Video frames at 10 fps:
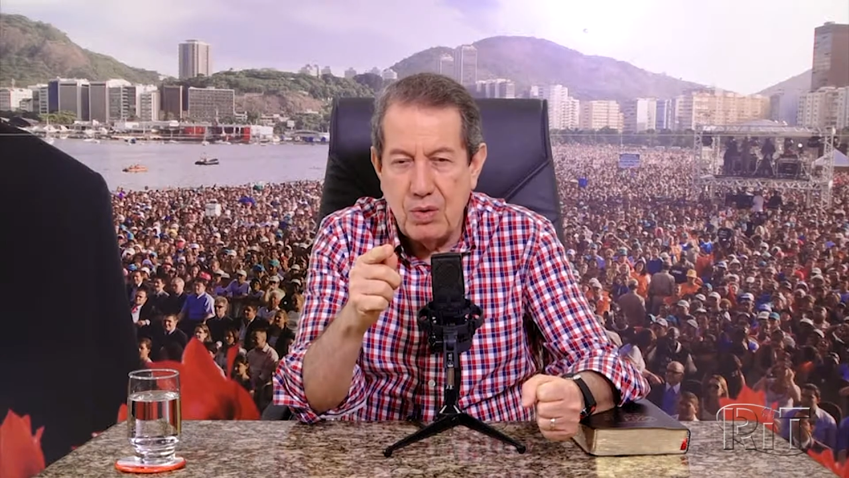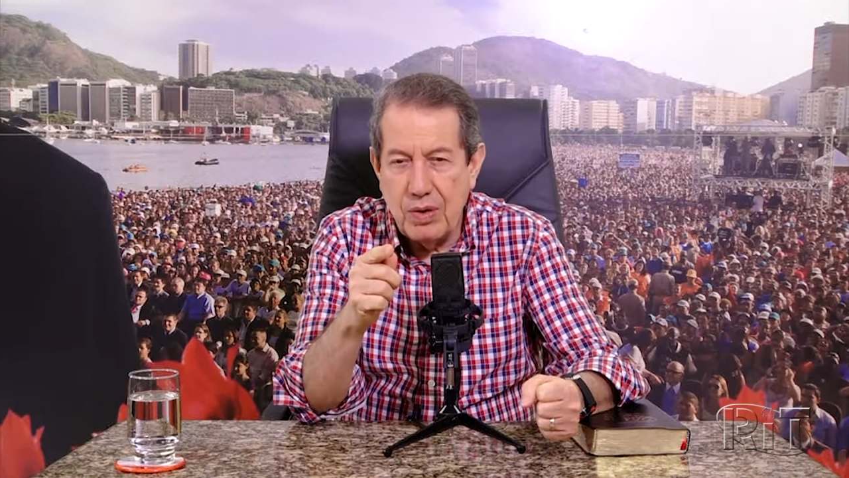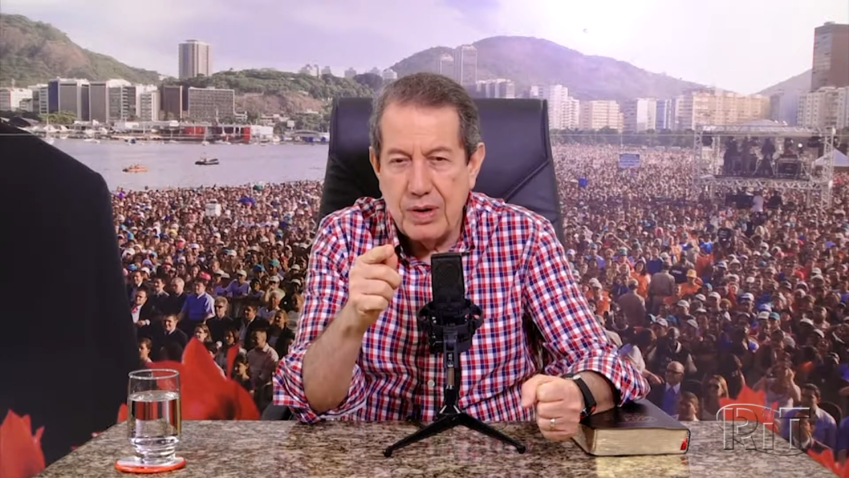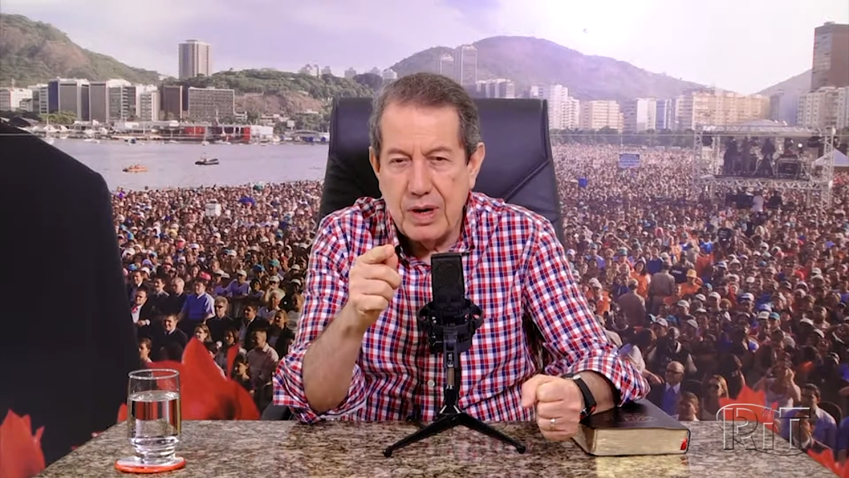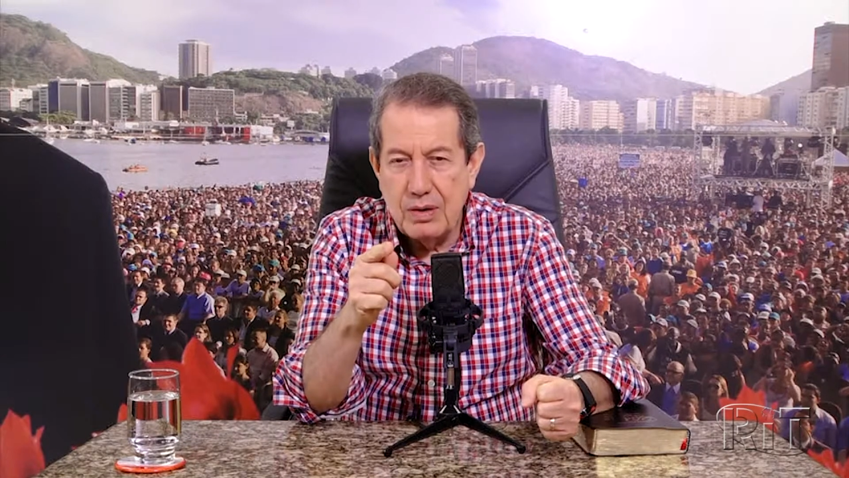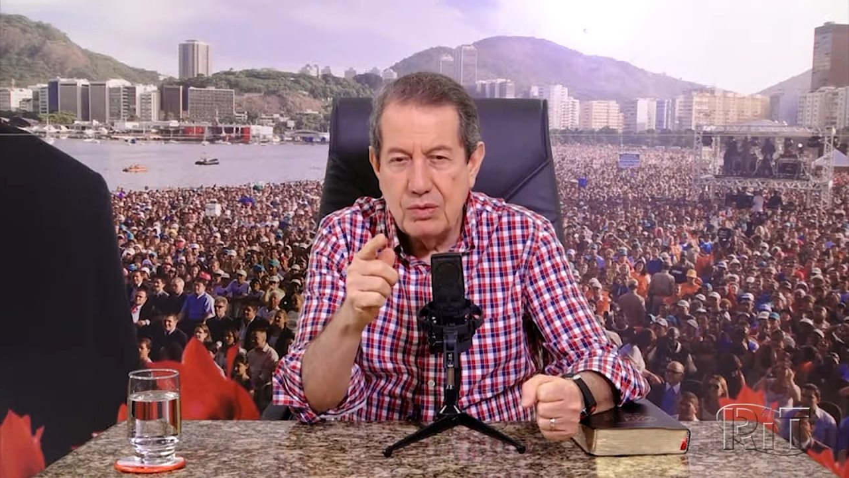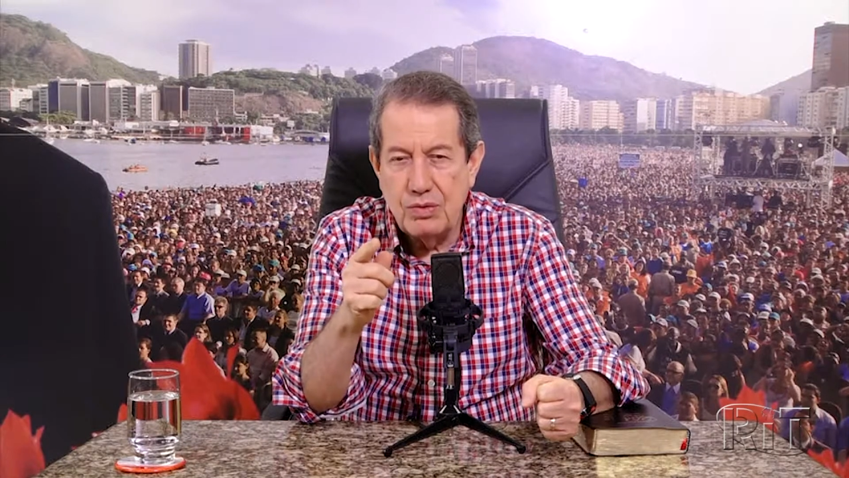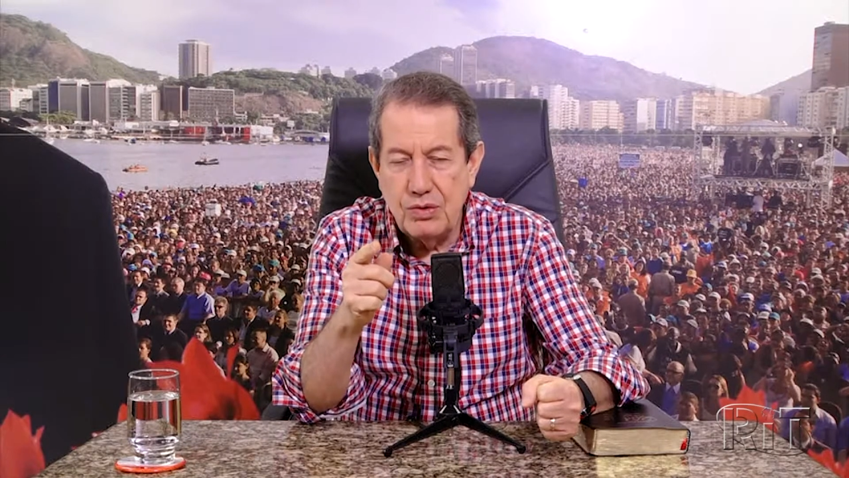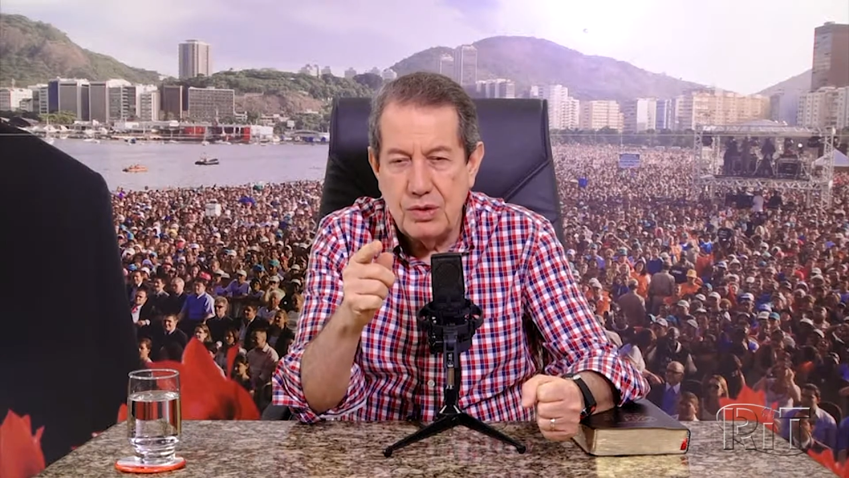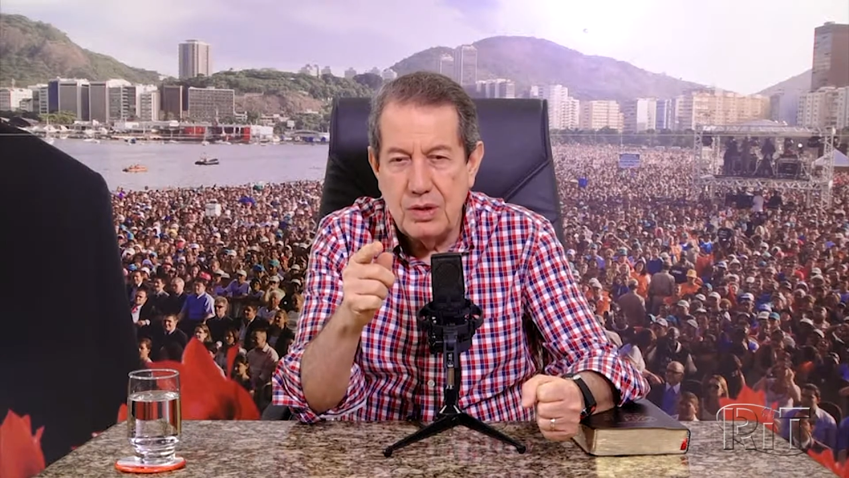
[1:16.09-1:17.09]
hora, um
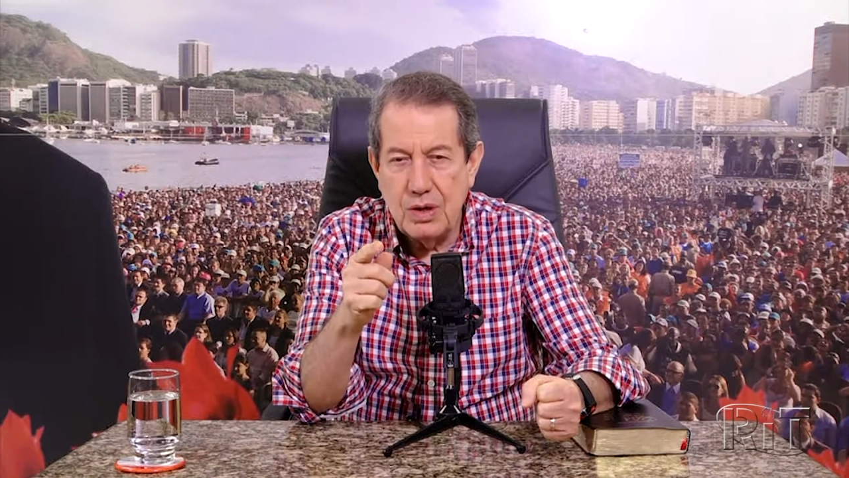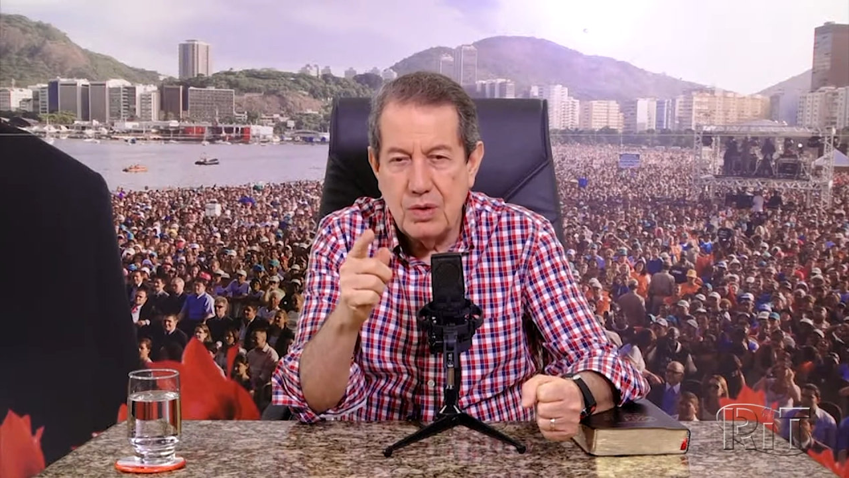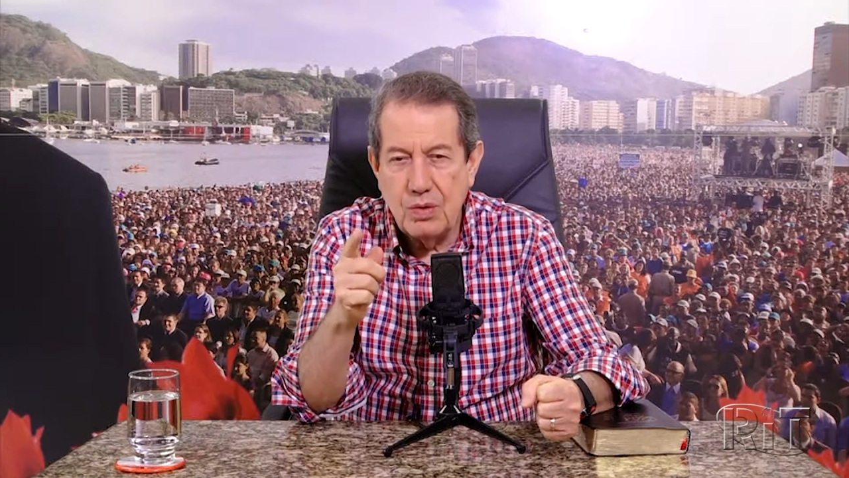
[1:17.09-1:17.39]
dia,